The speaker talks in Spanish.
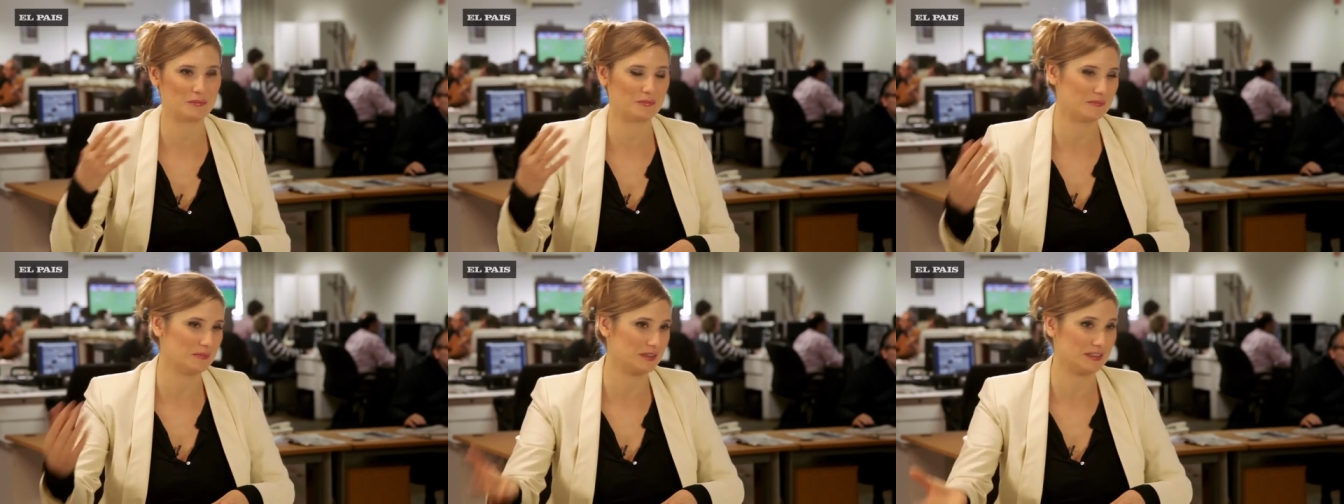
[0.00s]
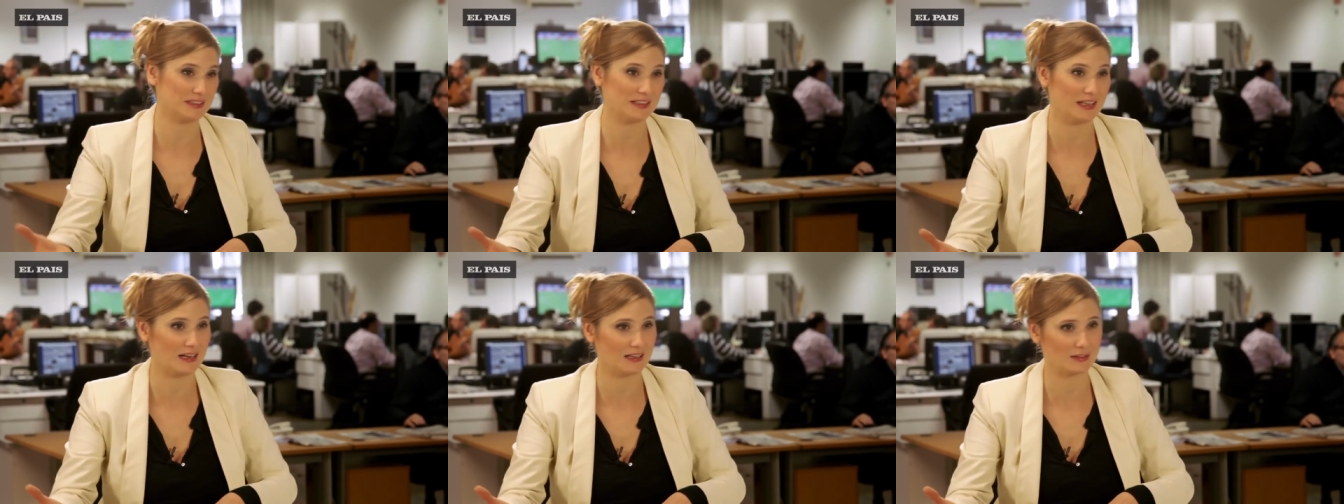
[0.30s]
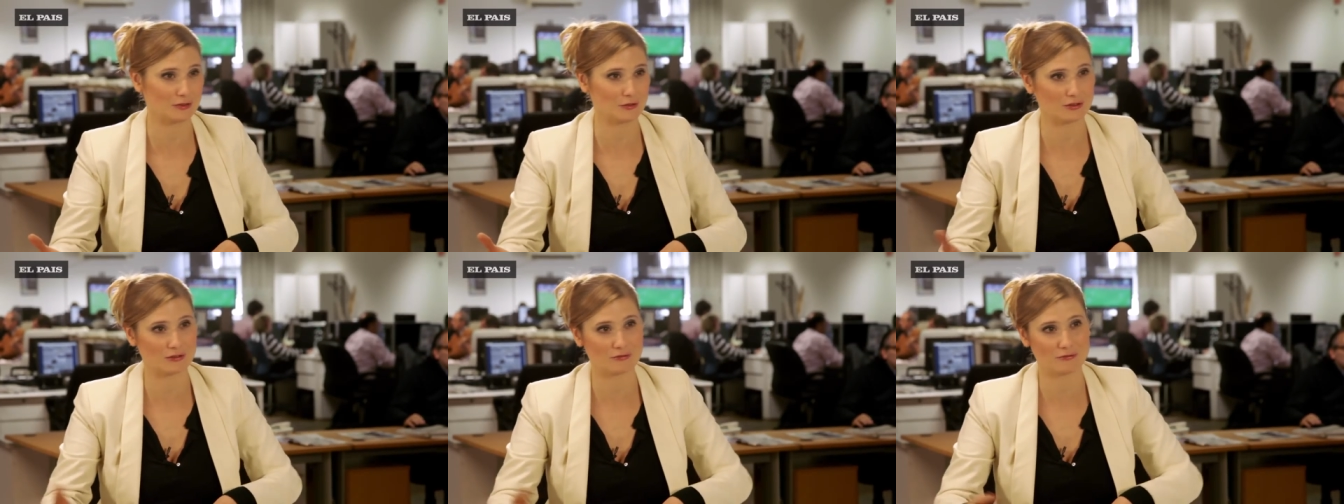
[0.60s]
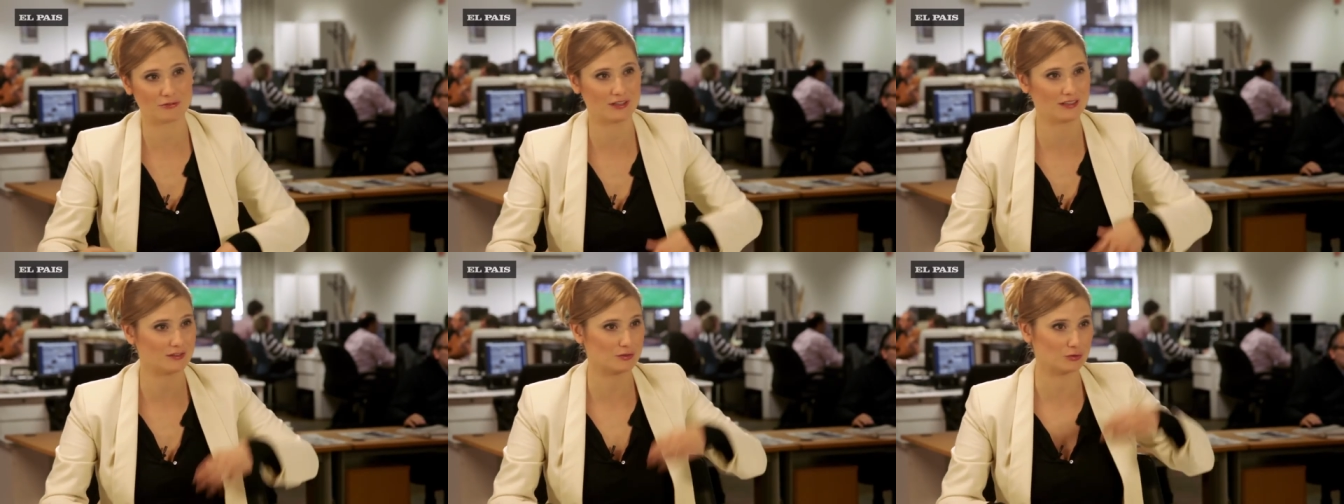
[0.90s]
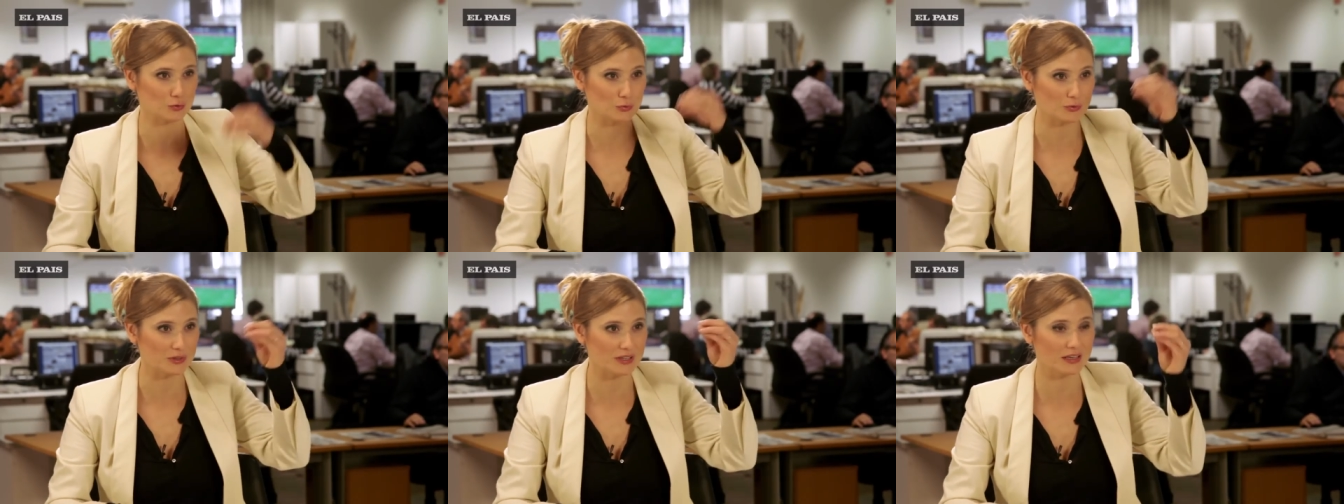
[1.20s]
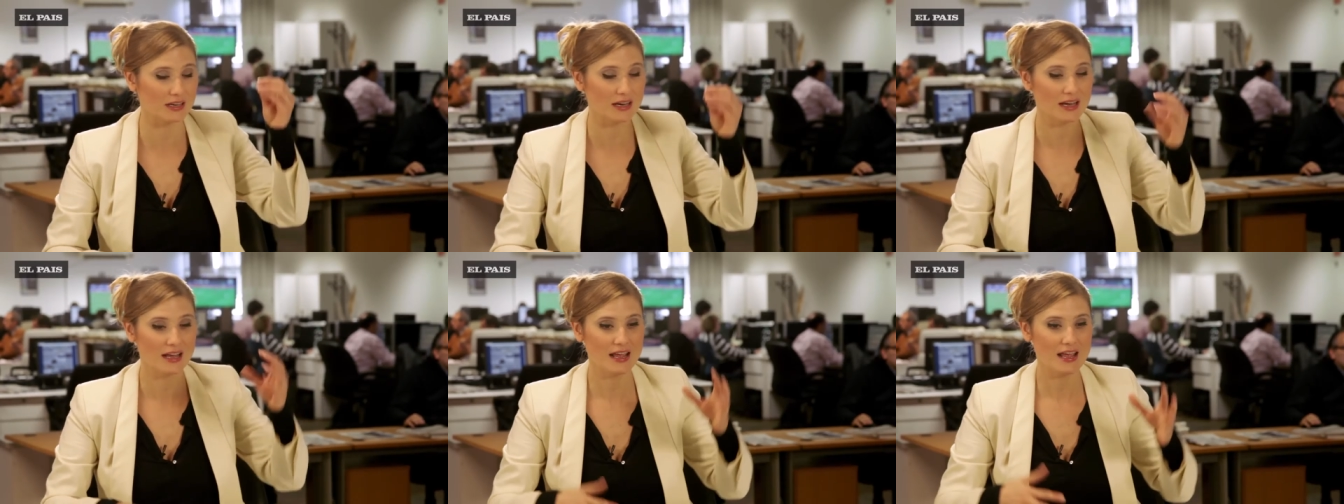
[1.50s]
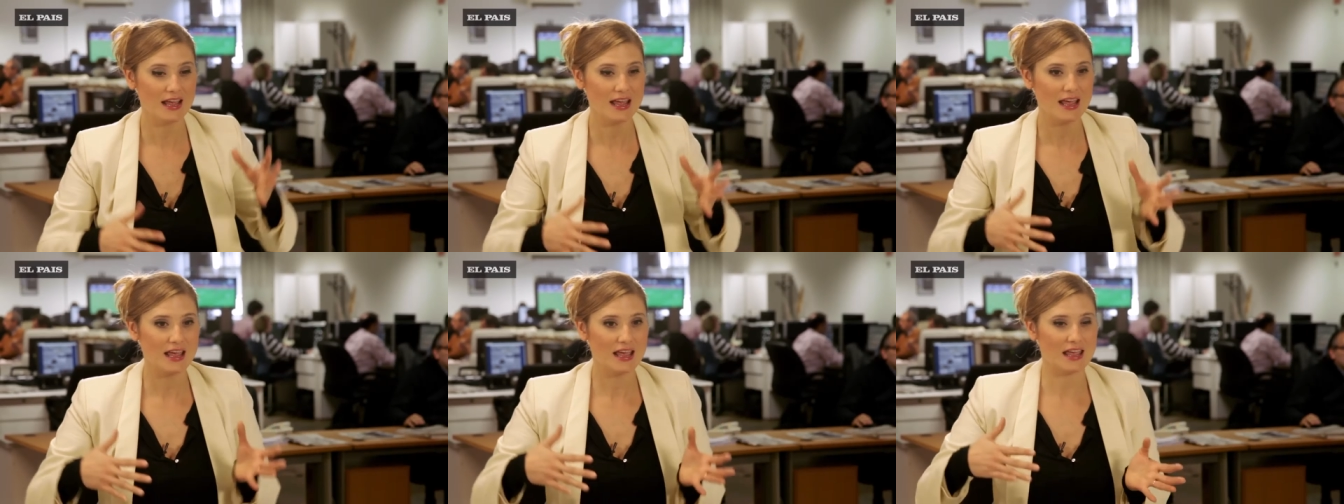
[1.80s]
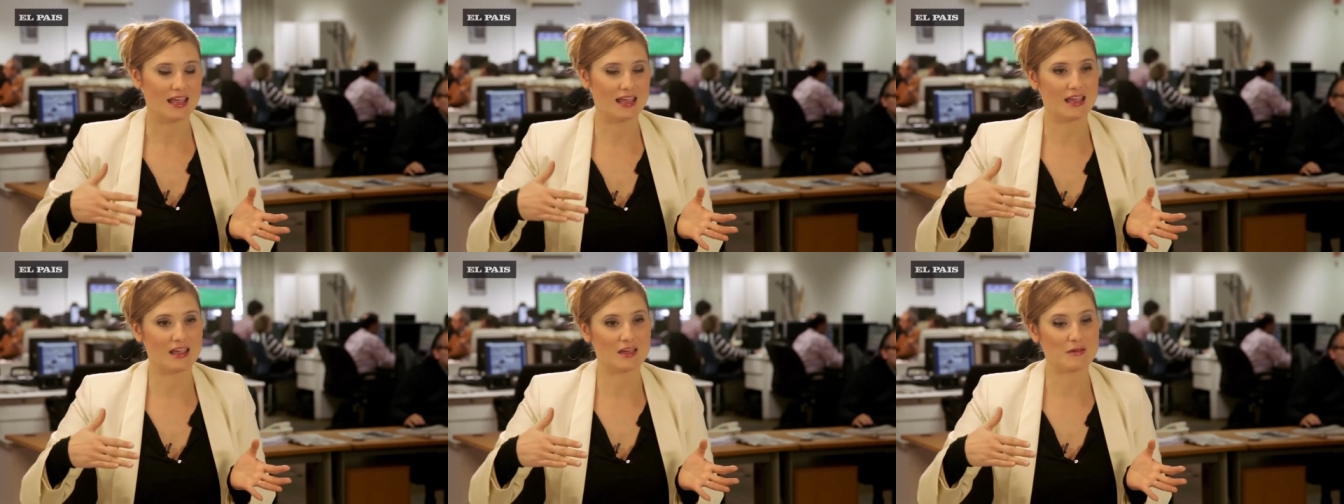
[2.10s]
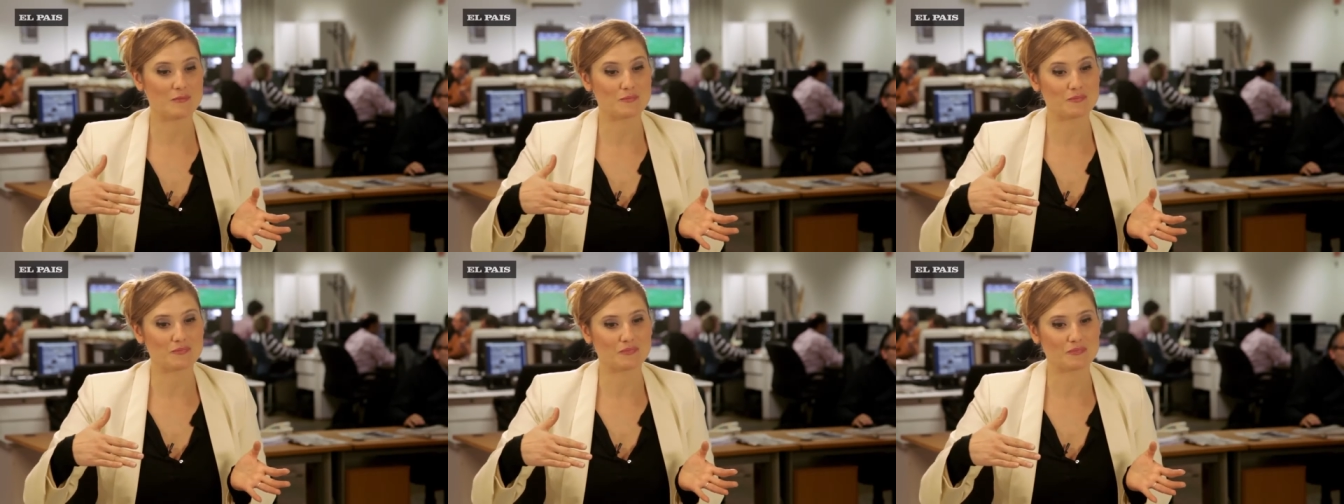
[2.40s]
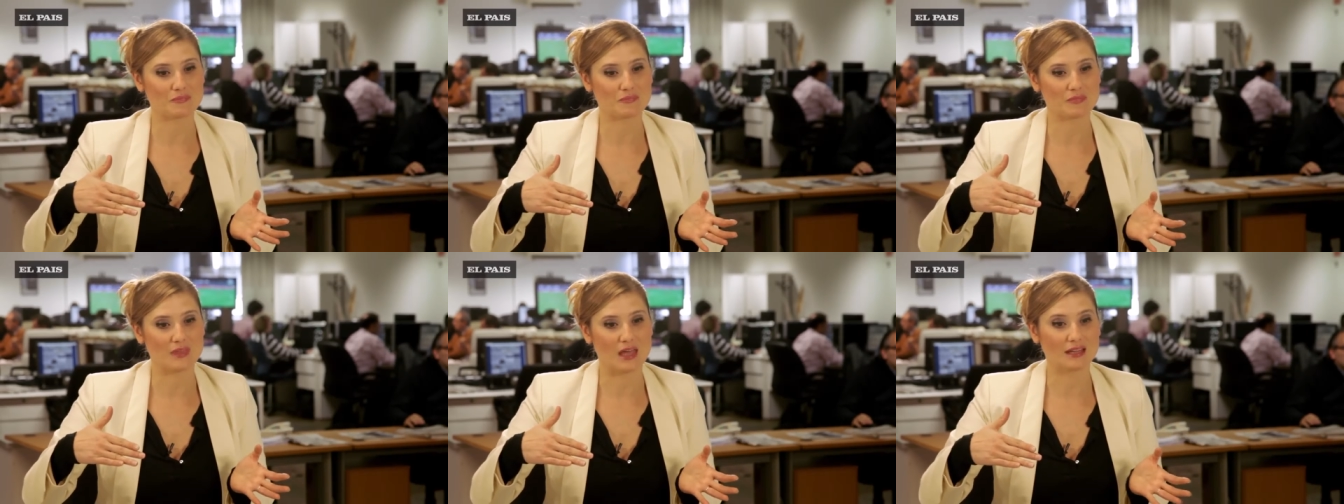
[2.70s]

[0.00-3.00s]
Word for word: visitar la Torre Eiffel y subir. Em,